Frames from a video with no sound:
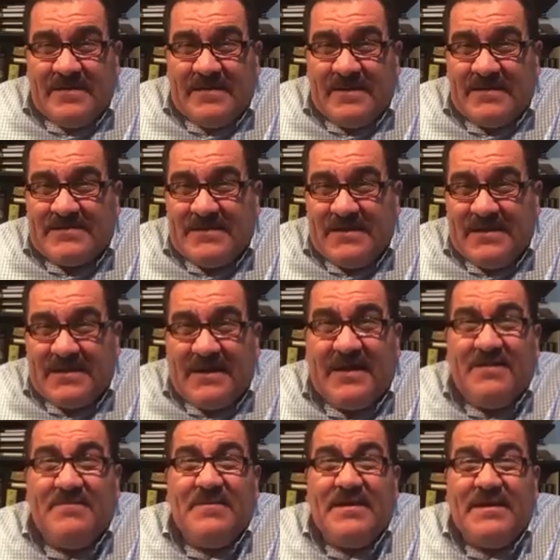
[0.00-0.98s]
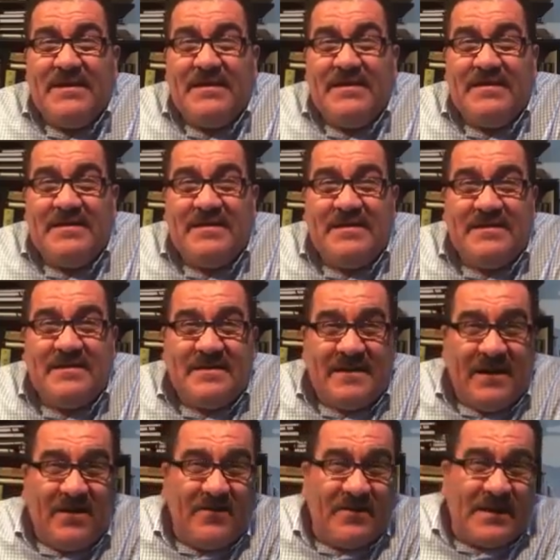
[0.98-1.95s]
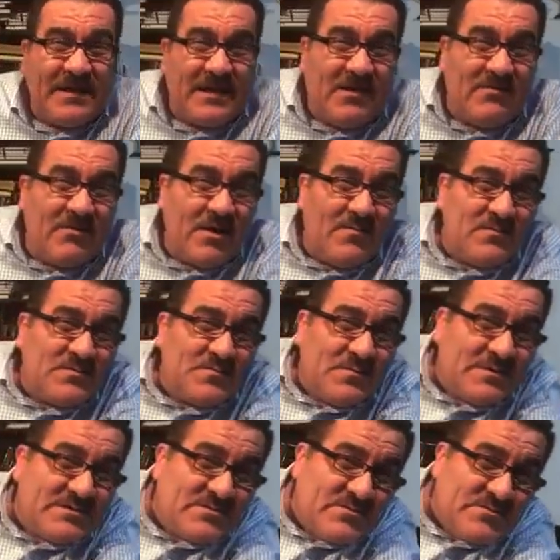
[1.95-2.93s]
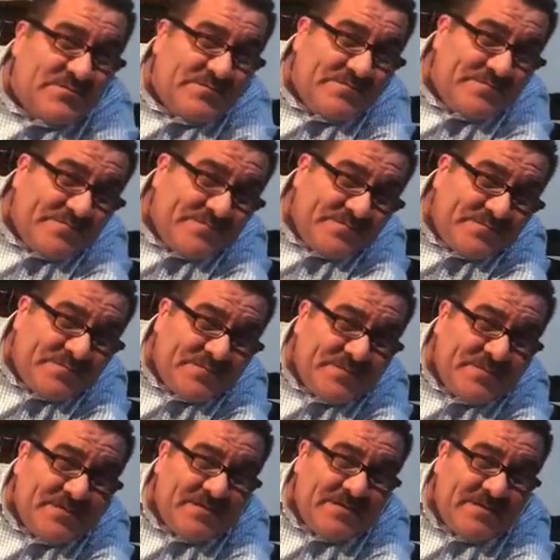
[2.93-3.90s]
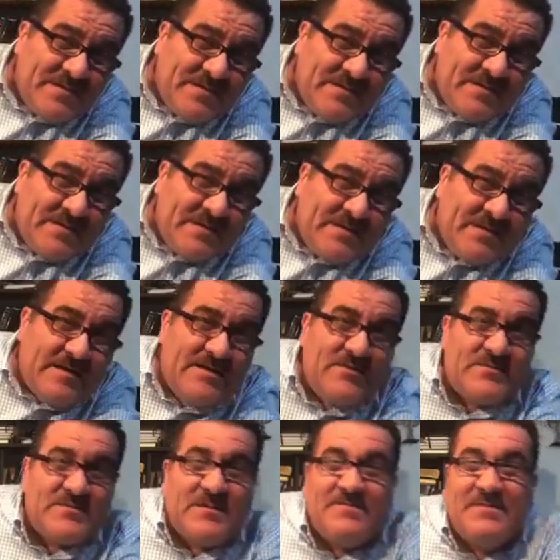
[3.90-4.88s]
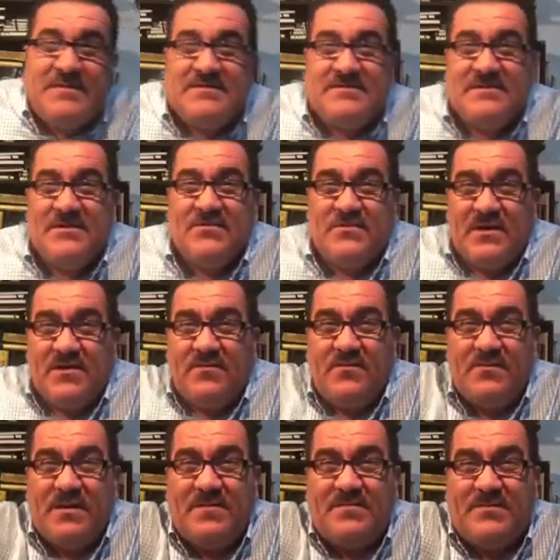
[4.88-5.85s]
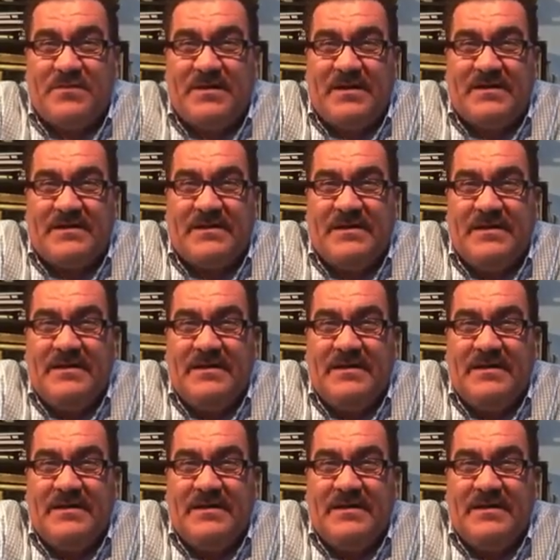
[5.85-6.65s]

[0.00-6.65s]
Es increíble, aunque ya lo hayamos puesto. El otra vez te lo voy a volver a poner aquí.